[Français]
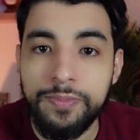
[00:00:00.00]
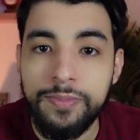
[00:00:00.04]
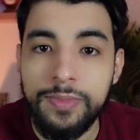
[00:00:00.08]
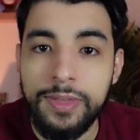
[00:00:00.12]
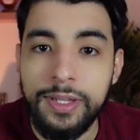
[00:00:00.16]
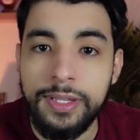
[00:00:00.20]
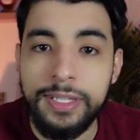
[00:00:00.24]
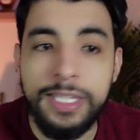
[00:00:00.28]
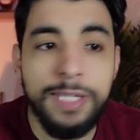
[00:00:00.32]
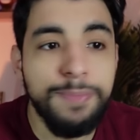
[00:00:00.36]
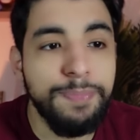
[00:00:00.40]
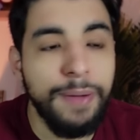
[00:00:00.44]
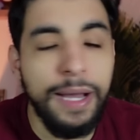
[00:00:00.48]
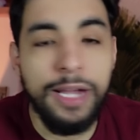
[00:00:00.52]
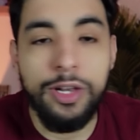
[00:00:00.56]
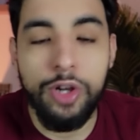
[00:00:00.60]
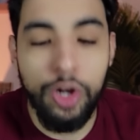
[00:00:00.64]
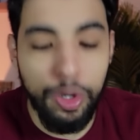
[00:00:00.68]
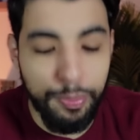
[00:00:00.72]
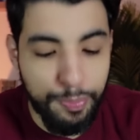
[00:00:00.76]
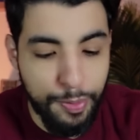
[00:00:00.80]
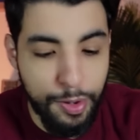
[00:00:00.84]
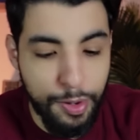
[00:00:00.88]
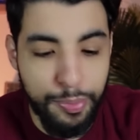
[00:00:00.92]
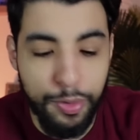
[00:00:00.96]
qui prennent
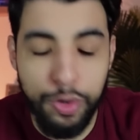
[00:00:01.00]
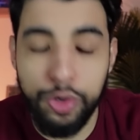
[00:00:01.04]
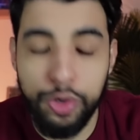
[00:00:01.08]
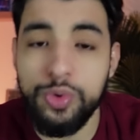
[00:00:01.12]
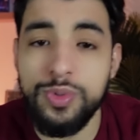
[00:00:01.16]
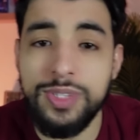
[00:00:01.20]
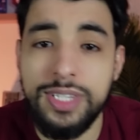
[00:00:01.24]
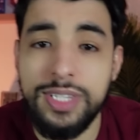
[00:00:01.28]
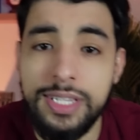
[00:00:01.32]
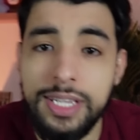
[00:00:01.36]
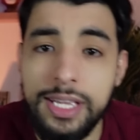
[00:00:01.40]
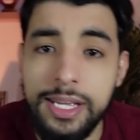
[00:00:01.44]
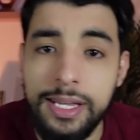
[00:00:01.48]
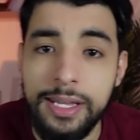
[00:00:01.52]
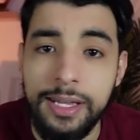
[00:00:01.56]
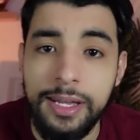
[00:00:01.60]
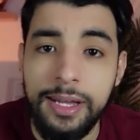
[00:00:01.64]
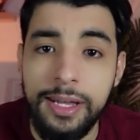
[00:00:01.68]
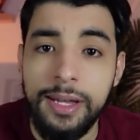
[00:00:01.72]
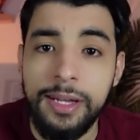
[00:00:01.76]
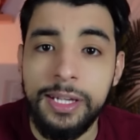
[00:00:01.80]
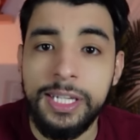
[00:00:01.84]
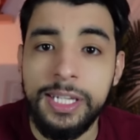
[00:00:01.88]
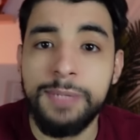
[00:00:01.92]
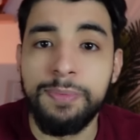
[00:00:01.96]
leur propre cuisinier,
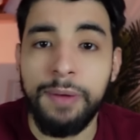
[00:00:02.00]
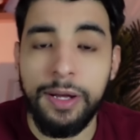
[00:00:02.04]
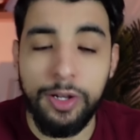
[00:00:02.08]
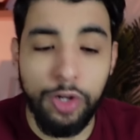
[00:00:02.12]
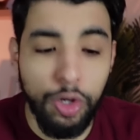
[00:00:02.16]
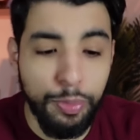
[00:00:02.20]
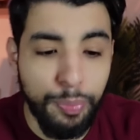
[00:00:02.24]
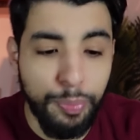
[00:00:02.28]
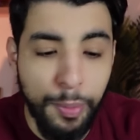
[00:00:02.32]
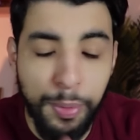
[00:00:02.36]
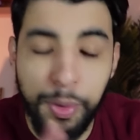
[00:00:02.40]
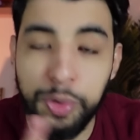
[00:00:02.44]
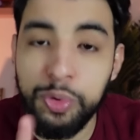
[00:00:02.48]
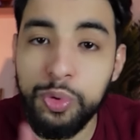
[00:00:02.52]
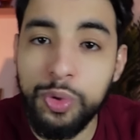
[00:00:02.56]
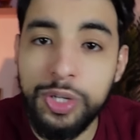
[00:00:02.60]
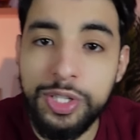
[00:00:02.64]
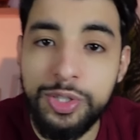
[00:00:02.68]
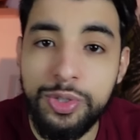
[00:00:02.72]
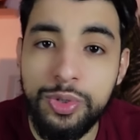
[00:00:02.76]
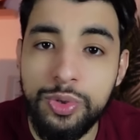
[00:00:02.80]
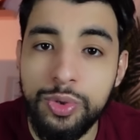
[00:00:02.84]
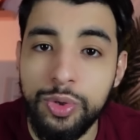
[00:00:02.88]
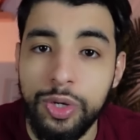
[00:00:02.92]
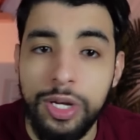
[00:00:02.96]
qui prennent leur propre
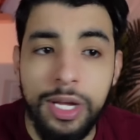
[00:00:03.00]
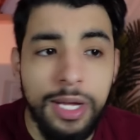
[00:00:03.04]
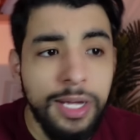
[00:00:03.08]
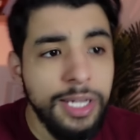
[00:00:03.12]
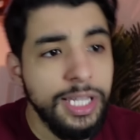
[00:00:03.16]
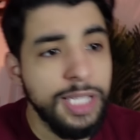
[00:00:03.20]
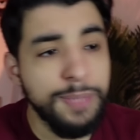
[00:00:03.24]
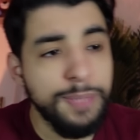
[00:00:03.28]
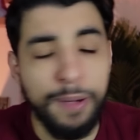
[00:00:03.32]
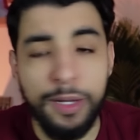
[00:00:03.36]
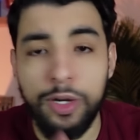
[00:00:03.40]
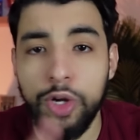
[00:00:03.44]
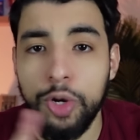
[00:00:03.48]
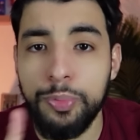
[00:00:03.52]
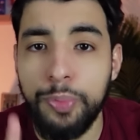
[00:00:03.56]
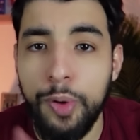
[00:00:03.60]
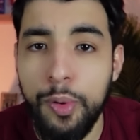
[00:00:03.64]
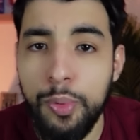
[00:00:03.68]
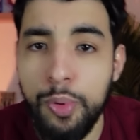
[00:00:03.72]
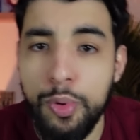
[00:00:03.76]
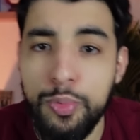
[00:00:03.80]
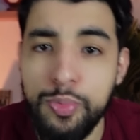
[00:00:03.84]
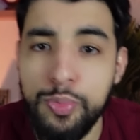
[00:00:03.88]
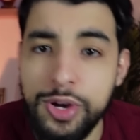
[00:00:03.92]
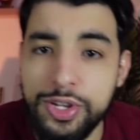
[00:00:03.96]
nourriture, qui prennent leur
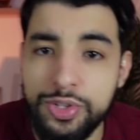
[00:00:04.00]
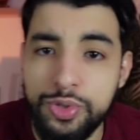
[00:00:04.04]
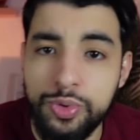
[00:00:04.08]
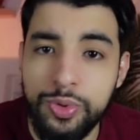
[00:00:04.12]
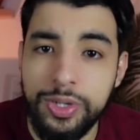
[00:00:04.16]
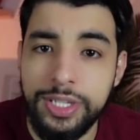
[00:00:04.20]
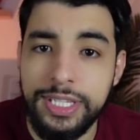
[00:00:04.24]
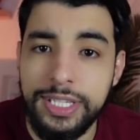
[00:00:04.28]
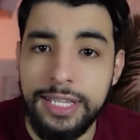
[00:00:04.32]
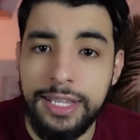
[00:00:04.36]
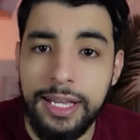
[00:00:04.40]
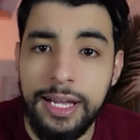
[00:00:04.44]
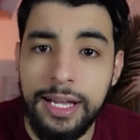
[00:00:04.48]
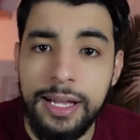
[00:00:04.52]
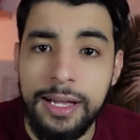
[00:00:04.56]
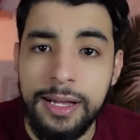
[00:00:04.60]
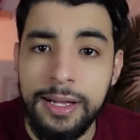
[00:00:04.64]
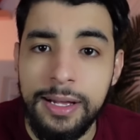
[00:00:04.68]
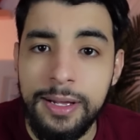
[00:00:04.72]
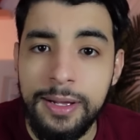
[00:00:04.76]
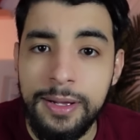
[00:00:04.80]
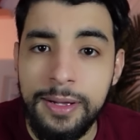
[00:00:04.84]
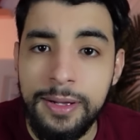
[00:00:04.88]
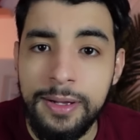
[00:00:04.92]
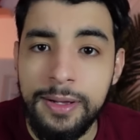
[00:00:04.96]
propre boisson, etc.,
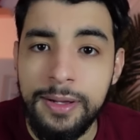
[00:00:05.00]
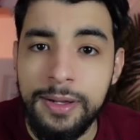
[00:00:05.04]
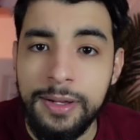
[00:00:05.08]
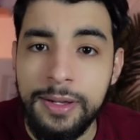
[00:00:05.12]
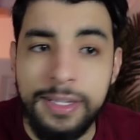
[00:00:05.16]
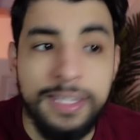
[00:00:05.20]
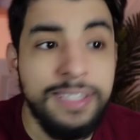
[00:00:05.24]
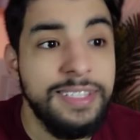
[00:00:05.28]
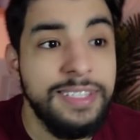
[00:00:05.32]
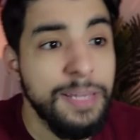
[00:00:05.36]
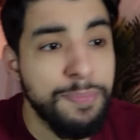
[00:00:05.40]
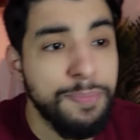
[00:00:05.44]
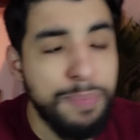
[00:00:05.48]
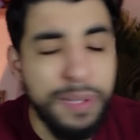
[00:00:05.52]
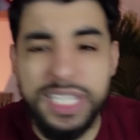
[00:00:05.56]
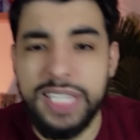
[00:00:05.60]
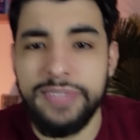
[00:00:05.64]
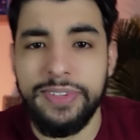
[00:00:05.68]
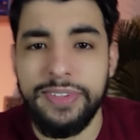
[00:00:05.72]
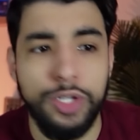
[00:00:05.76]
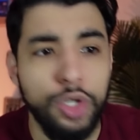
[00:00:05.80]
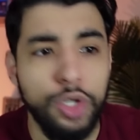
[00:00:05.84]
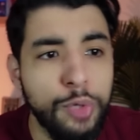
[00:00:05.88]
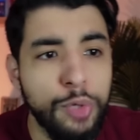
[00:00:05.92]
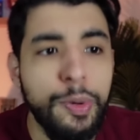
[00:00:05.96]
qui se déplacent
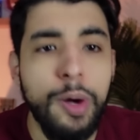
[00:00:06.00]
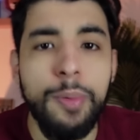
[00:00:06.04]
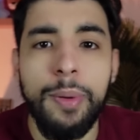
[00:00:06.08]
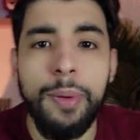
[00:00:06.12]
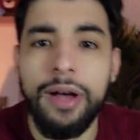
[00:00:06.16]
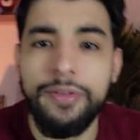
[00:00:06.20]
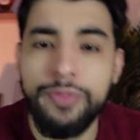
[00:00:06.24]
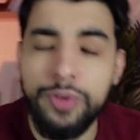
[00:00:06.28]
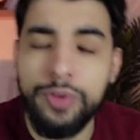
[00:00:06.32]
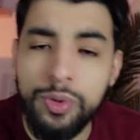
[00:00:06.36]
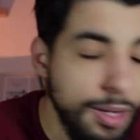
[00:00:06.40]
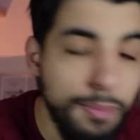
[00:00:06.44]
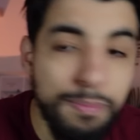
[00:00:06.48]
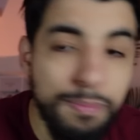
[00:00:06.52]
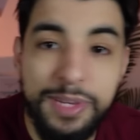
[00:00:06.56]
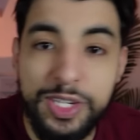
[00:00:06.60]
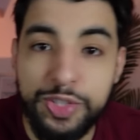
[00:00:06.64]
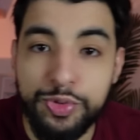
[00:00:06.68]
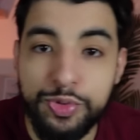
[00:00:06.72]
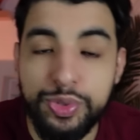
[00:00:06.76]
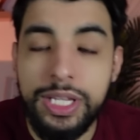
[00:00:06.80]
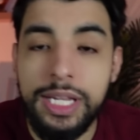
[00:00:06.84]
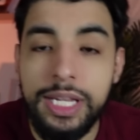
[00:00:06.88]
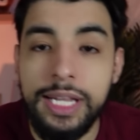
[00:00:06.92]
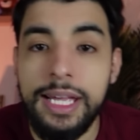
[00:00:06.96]
avec leur propre avion. Et
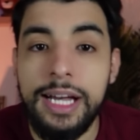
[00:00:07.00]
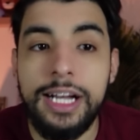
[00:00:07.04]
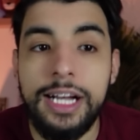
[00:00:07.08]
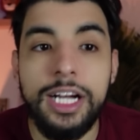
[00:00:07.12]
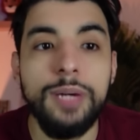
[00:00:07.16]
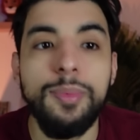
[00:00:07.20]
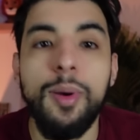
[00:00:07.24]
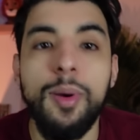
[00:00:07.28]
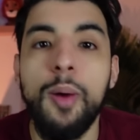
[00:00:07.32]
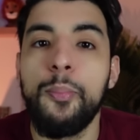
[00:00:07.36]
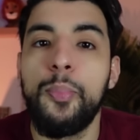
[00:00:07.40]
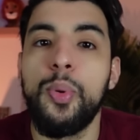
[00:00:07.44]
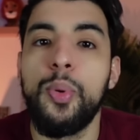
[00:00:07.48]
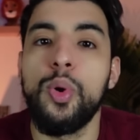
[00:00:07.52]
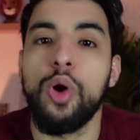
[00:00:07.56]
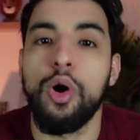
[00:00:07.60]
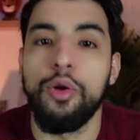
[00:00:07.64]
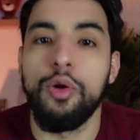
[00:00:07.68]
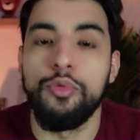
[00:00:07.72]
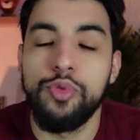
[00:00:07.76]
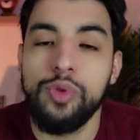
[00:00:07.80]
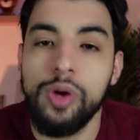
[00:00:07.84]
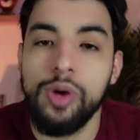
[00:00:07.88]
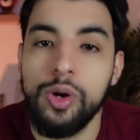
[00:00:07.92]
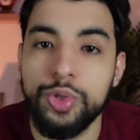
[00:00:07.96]
je vous dis les gars, comment on peut leur
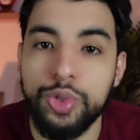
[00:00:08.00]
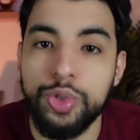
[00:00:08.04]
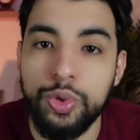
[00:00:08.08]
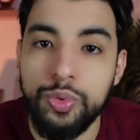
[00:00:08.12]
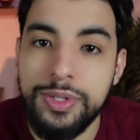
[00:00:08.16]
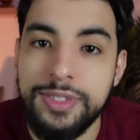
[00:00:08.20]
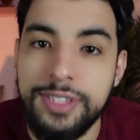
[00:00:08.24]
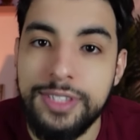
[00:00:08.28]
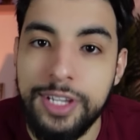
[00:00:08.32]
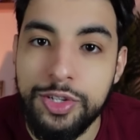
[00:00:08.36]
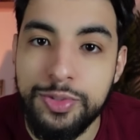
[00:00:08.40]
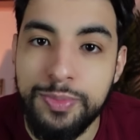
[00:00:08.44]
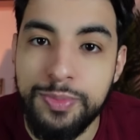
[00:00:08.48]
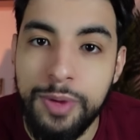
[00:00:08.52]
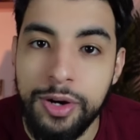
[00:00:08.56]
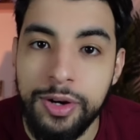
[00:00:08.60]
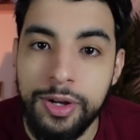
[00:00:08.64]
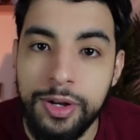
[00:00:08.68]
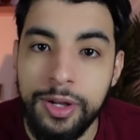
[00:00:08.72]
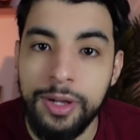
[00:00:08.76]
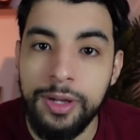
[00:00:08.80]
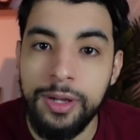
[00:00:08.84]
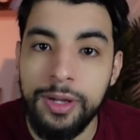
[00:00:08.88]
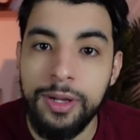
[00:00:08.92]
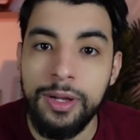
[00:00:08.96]
en vouloir aujourd'hui, sérieusement
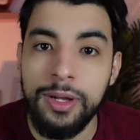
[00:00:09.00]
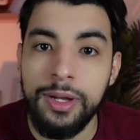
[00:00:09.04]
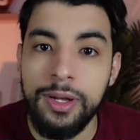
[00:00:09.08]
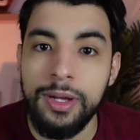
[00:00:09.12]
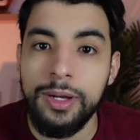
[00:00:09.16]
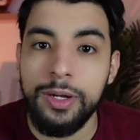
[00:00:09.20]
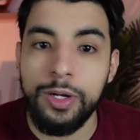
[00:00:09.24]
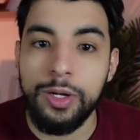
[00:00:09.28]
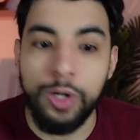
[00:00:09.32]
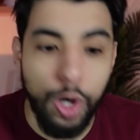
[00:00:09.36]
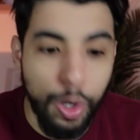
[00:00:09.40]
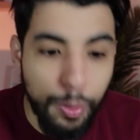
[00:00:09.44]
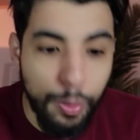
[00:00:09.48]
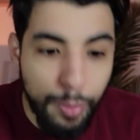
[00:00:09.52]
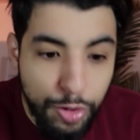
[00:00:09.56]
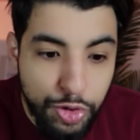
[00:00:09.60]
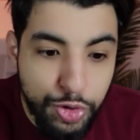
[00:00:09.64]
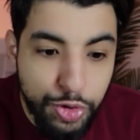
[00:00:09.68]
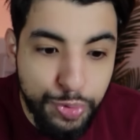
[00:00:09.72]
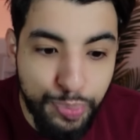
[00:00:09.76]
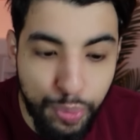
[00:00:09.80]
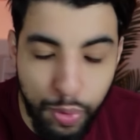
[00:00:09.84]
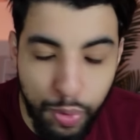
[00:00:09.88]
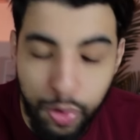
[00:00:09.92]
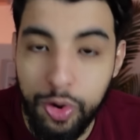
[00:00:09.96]
Comment
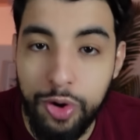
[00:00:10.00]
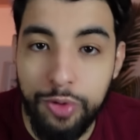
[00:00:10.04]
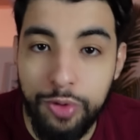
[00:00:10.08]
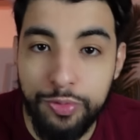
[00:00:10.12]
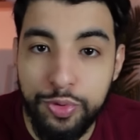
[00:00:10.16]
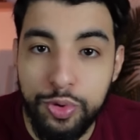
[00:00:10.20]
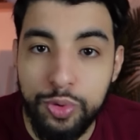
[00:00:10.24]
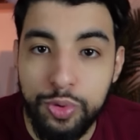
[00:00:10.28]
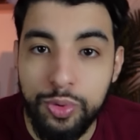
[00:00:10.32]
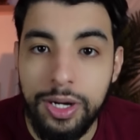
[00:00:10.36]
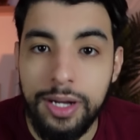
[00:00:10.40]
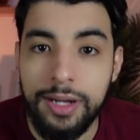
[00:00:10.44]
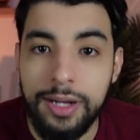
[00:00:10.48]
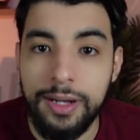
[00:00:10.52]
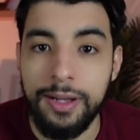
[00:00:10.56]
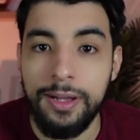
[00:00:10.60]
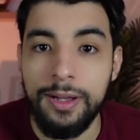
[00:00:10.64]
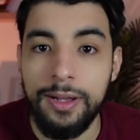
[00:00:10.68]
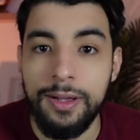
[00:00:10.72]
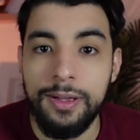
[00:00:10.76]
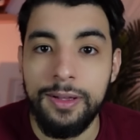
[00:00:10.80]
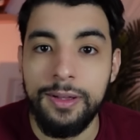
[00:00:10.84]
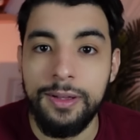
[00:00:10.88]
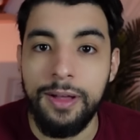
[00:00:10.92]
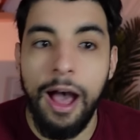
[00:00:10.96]
tu peux en vouloir
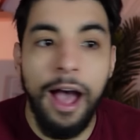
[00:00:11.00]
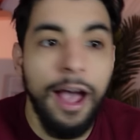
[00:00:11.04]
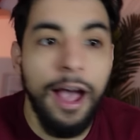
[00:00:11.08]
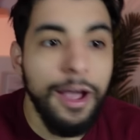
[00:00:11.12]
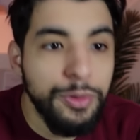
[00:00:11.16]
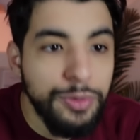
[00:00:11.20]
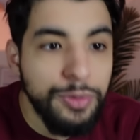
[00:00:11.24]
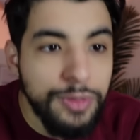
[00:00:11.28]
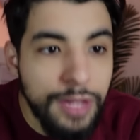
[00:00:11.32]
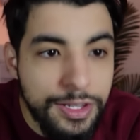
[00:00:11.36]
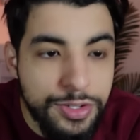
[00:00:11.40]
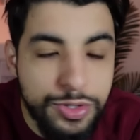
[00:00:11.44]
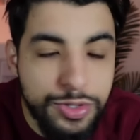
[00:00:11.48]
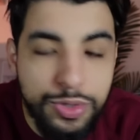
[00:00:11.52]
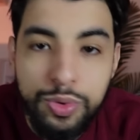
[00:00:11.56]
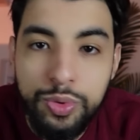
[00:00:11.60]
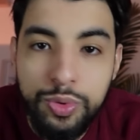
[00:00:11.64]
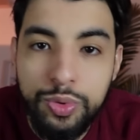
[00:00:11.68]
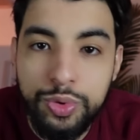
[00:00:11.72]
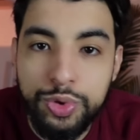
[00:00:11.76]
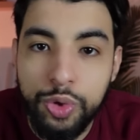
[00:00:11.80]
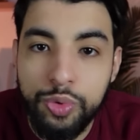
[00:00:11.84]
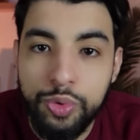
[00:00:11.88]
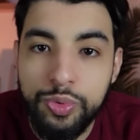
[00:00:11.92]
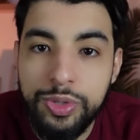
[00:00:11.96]
à une
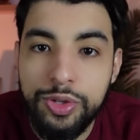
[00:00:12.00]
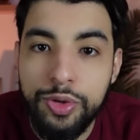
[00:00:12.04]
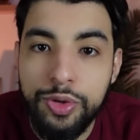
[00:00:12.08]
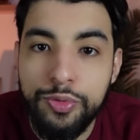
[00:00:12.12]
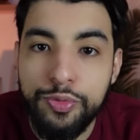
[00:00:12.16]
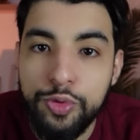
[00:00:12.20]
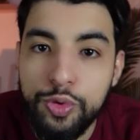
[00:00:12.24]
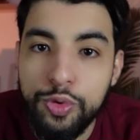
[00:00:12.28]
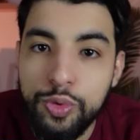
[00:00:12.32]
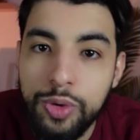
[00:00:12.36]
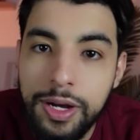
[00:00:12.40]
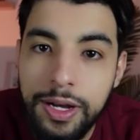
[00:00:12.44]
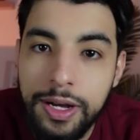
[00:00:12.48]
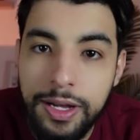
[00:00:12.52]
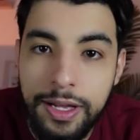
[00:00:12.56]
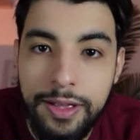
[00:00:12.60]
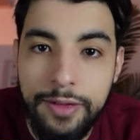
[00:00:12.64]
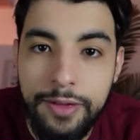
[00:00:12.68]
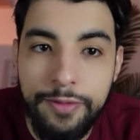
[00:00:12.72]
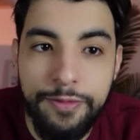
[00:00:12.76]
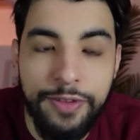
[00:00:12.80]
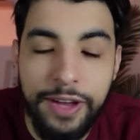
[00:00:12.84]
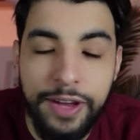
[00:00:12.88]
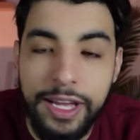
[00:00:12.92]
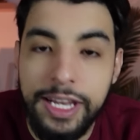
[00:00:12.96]
nation aujourd'hui de vouloir
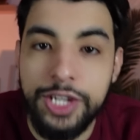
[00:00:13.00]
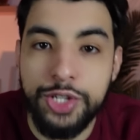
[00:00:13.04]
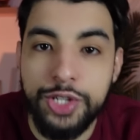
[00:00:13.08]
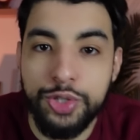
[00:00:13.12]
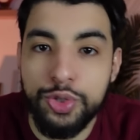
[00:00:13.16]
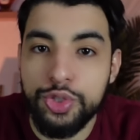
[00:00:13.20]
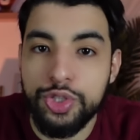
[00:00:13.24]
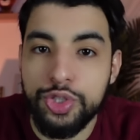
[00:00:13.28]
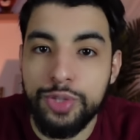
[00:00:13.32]
faire les choses de